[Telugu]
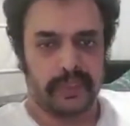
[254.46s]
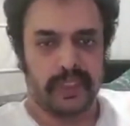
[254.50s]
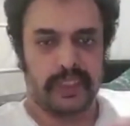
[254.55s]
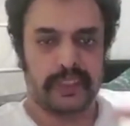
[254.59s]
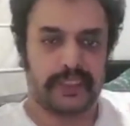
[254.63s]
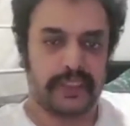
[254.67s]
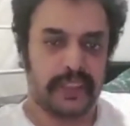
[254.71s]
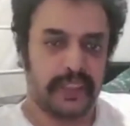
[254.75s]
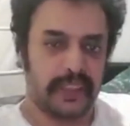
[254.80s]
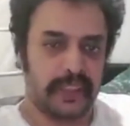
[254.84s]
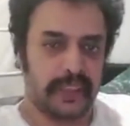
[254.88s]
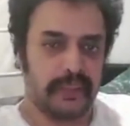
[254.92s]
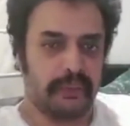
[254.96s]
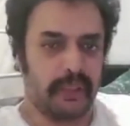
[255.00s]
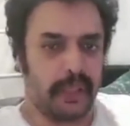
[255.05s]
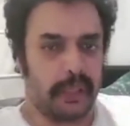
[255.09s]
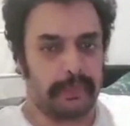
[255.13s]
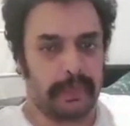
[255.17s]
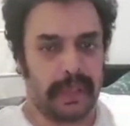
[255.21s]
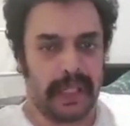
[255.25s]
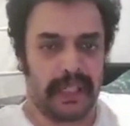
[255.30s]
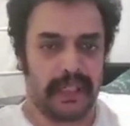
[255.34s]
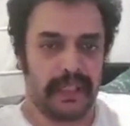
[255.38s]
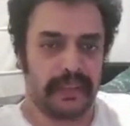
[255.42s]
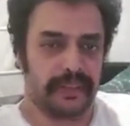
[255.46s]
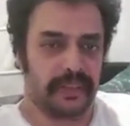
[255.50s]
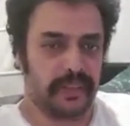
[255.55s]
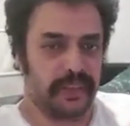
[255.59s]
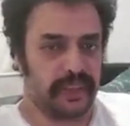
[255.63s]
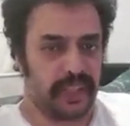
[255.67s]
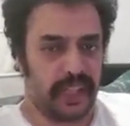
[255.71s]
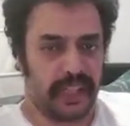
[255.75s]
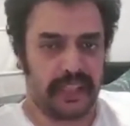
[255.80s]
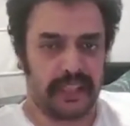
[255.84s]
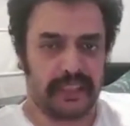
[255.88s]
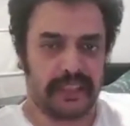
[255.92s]
వాళ్ళు తిరిగి వాళ్ళ ప్యానల్
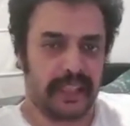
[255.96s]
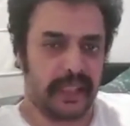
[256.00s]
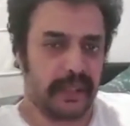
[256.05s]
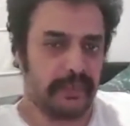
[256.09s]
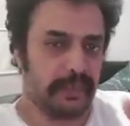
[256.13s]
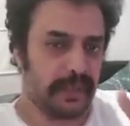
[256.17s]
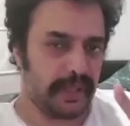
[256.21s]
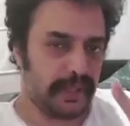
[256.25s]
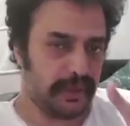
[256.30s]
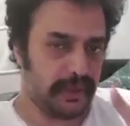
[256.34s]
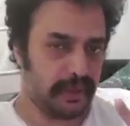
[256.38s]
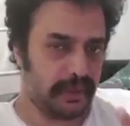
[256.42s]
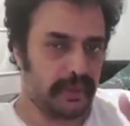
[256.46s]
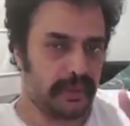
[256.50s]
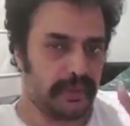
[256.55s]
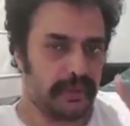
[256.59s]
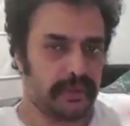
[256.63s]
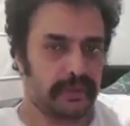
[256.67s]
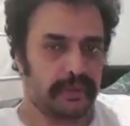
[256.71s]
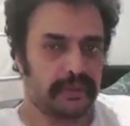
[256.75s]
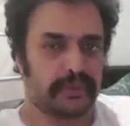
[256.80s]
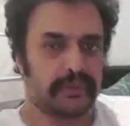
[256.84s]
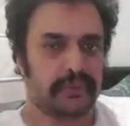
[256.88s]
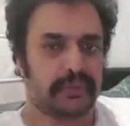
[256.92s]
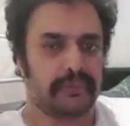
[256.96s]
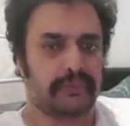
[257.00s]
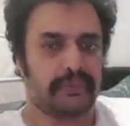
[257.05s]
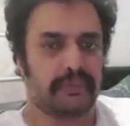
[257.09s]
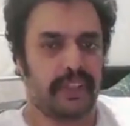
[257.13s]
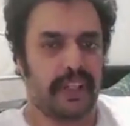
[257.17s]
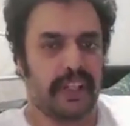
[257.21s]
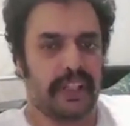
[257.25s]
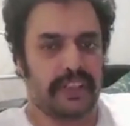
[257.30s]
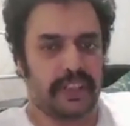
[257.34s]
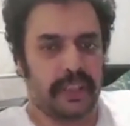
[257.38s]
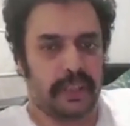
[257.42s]
తీసుకెళ్తారు మీరందరూ
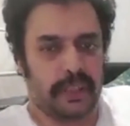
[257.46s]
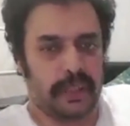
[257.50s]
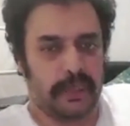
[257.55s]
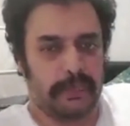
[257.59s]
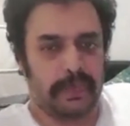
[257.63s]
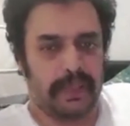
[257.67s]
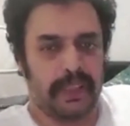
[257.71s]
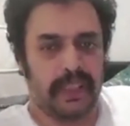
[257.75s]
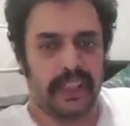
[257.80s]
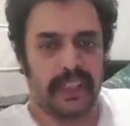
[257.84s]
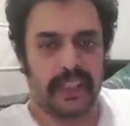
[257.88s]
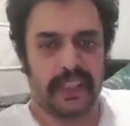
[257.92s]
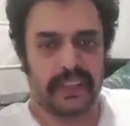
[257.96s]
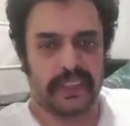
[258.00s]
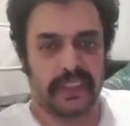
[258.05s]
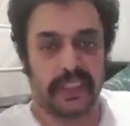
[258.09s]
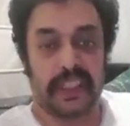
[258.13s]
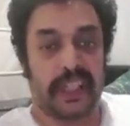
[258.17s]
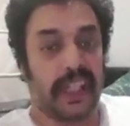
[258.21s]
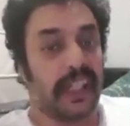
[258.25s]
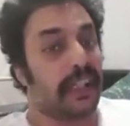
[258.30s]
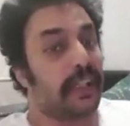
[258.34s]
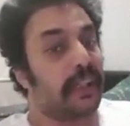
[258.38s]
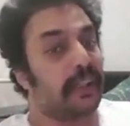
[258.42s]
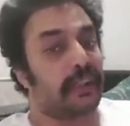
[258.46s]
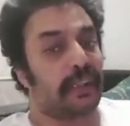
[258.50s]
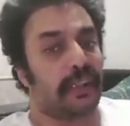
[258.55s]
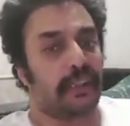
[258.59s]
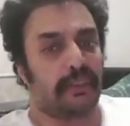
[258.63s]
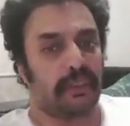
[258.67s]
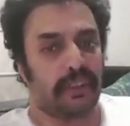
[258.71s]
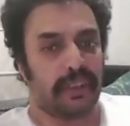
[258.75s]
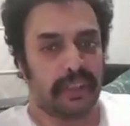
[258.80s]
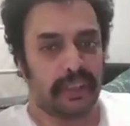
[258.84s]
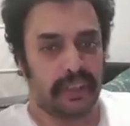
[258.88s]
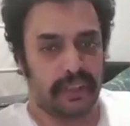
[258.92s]
వైఎస్ఆర్సీపీ లీడర్స్కి
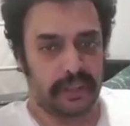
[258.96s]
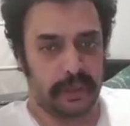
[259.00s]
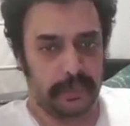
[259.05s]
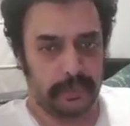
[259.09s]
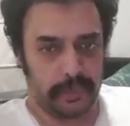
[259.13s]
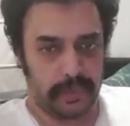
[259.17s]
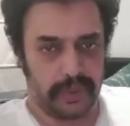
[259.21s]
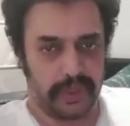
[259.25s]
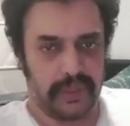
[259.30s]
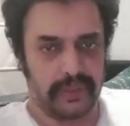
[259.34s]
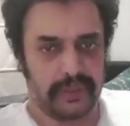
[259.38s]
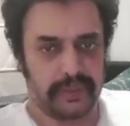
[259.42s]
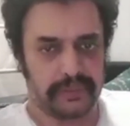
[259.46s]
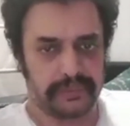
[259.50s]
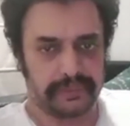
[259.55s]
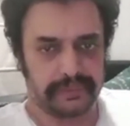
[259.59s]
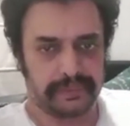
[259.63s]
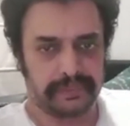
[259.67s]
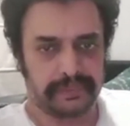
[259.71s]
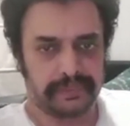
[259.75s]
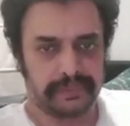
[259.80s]
కార్యకర్తలు వందరికి చెప్తున్నాను